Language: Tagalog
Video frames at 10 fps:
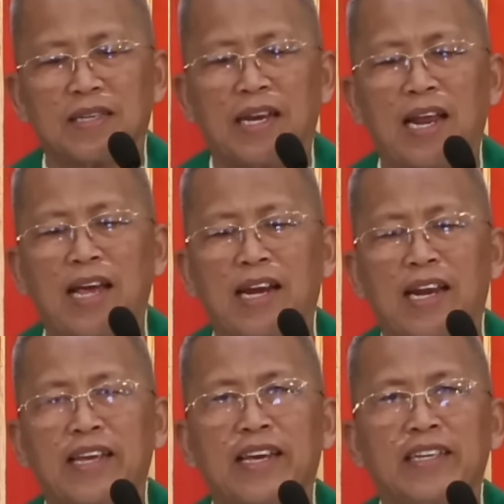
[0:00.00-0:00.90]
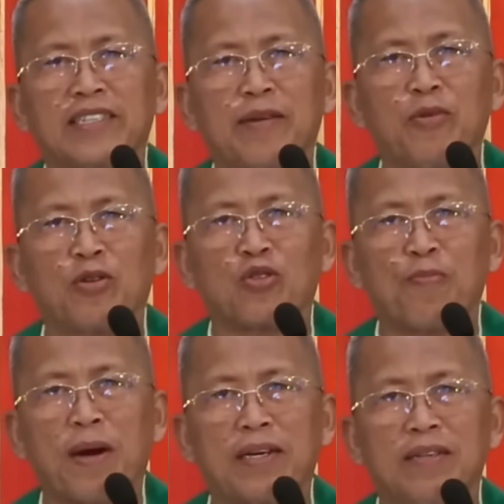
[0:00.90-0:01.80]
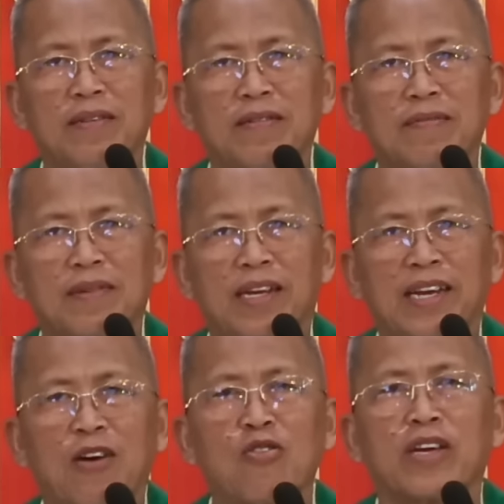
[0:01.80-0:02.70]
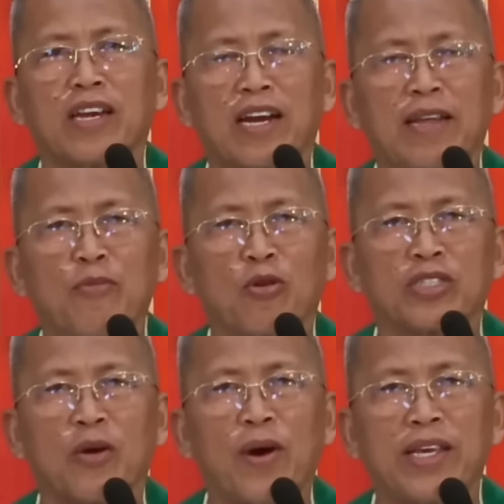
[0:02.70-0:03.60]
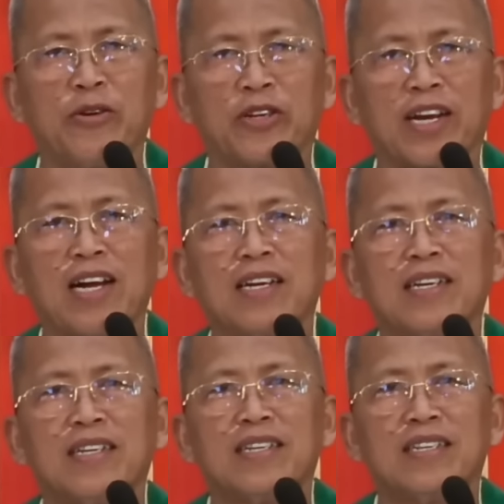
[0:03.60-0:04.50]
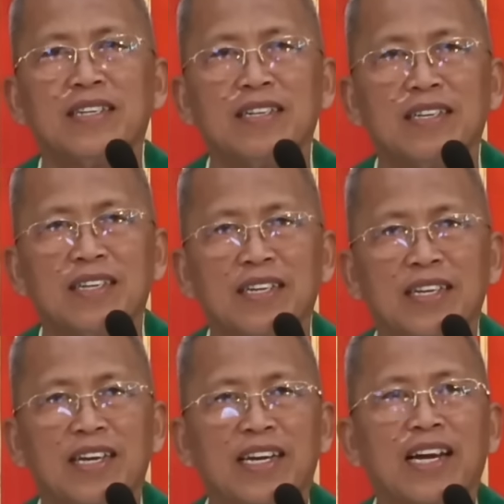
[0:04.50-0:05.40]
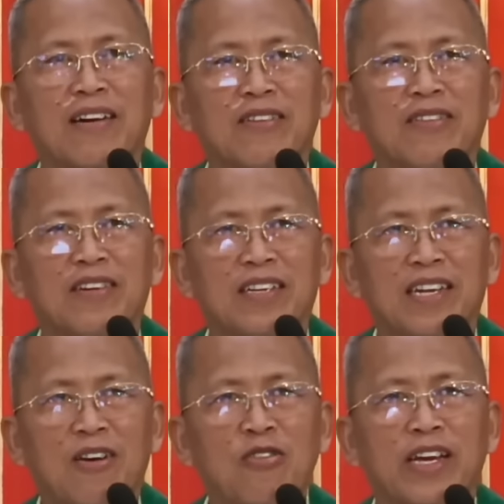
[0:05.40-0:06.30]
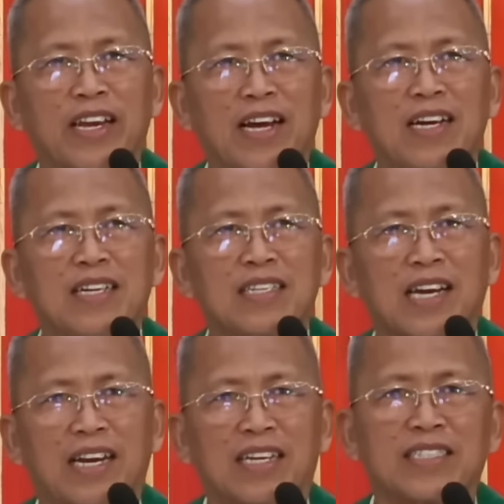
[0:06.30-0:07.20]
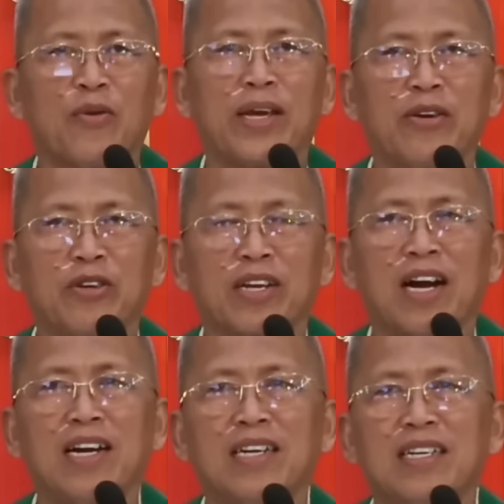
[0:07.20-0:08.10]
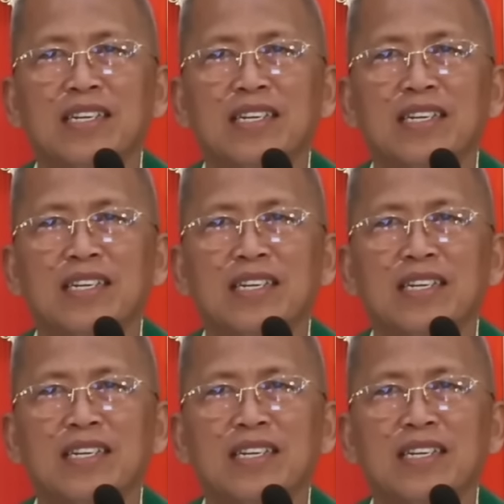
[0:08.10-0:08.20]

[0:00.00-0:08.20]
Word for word: gilaing lingi sa imong tupad ing eh, naokira ni mog sawayon ka ing eh, nako no naokira kanang sawayon ka